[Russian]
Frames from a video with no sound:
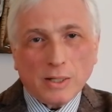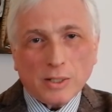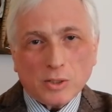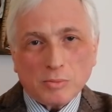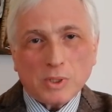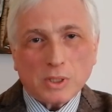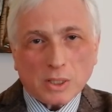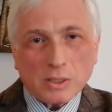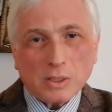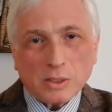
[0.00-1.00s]
и он мне
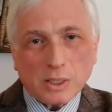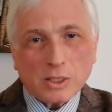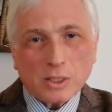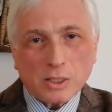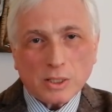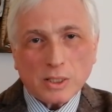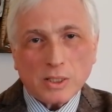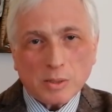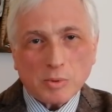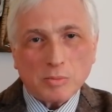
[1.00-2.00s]
сказал, знаешь,
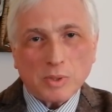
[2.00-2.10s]
если бы он